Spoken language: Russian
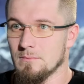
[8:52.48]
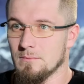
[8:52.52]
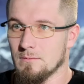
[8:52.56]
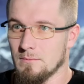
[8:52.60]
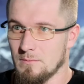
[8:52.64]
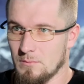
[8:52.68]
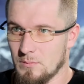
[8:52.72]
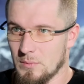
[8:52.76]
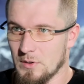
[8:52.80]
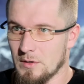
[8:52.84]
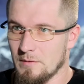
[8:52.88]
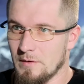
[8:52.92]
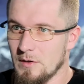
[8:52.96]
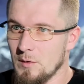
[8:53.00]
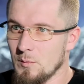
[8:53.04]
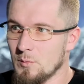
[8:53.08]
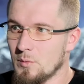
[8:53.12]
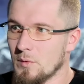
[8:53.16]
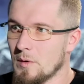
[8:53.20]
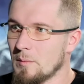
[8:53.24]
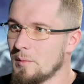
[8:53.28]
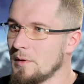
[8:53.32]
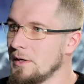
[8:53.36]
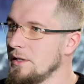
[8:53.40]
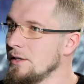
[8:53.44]
Угу. Поговорим
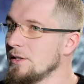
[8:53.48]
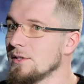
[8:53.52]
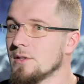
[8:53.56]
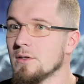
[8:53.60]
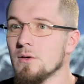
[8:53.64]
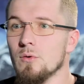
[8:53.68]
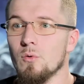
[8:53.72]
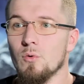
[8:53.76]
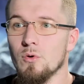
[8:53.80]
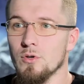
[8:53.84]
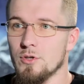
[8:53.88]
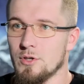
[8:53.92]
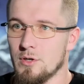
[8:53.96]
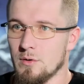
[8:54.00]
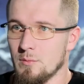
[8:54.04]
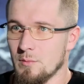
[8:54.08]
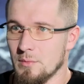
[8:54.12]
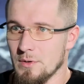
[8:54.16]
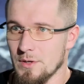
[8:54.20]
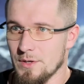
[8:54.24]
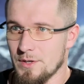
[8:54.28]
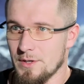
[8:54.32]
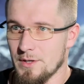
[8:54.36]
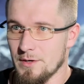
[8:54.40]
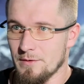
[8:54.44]
по политике очень
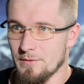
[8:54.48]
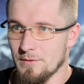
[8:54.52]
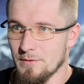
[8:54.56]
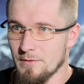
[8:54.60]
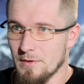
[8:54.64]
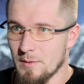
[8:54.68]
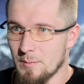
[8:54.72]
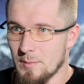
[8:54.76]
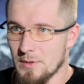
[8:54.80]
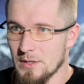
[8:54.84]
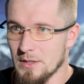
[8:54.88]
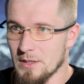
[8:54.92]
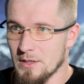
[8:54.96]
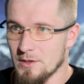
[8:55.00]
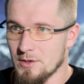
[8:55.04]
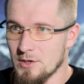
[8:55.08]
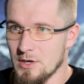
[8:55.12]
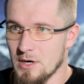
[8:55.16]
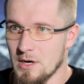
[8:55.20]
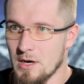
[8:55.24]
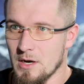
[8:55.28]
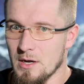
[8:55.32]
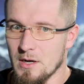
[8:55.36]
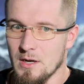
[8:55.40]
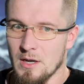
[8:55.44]
быстро, в два
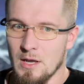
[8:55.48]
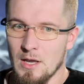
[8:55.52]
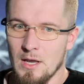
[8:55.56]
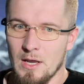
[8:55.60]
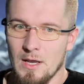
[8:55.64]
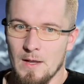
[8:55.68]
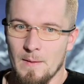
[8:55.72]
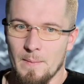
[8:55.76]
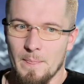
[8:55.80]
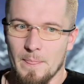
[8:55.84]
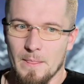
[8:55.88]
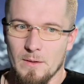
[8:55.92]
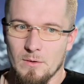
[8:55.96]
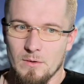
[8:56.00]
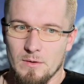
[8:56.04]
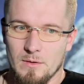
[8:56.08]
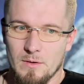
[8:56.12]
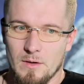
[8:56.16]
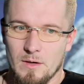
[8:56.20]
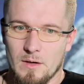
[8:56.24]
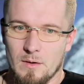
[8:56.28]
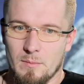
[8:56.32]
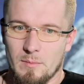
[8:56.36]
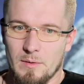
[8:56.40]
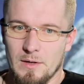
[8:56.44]
предложения.
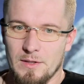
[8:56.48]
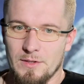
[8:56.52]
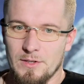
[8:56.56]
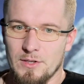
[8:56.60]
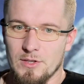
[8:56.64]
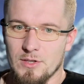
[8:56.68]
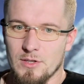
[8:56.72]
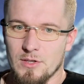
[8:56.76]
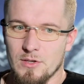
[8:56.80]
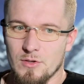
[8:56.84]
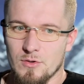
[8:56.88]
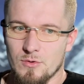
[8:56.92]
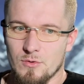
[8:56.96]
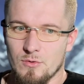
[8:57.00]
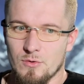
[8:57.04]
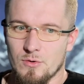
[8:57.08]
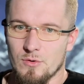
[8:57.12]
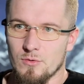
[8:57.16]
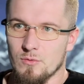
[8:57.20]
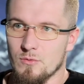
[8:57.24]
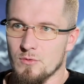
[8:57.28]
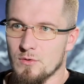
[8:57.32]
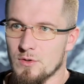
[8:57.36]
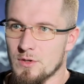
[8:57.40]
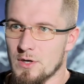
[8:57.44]
А, политические
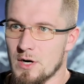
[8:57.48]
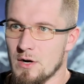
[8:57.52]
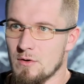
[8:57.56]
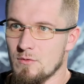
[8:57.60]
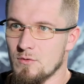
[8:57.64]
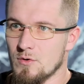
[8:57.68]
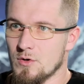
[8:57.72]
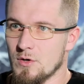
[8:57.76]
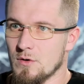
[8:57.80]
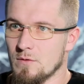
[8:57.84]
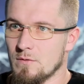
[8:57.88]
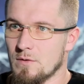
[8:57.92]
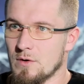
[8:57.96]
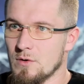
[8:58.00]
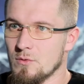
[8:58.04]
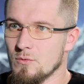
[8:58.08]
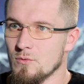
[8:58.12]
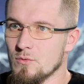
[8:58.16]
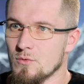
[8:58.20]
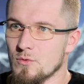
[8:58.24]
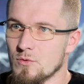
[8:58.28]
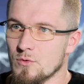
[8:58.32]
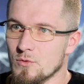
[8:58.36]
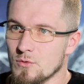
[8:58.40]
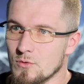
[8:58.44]
стороны, устраивающие
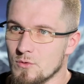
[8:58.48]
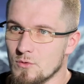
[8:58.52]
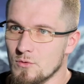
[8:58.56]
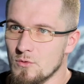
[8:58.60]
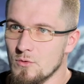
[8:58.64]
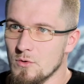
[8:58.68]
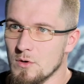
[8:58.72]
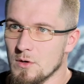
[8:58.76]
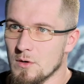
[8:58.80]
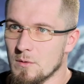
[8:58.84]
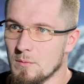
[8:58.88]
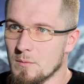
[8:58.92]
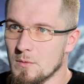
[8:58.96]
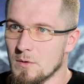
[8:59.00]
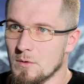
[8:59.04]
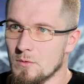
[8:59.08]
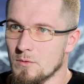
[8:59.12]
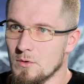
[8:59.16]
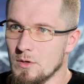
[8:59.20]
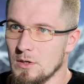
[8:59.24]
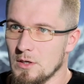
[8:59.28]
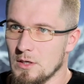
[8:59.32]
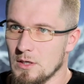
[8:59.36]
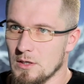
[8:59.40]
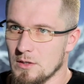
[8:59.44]
войну друг с другом, у
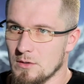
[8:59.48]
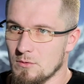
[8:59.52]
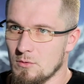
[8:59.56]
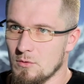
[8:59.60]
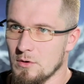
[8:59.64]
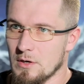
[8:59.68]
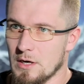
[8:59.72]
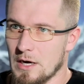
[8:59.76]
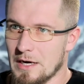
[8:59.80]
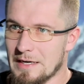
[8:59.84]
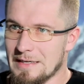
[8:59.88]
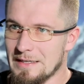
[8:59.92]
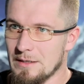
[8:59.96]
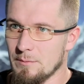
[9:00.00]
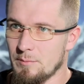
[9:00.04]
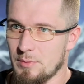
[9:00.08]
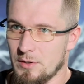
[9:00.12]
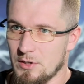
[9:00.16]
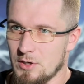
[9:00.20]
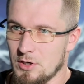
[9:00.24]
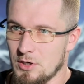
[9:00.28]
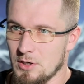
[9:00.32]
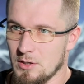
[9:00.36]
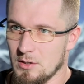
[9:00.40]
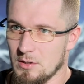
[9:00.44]
них есть только одни
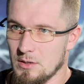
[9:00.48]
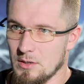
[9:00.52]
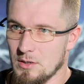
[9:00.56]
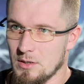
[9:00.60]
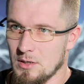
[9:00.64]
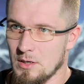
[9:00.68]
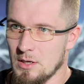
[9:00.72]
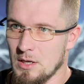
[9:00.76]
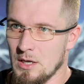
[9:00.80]
причины.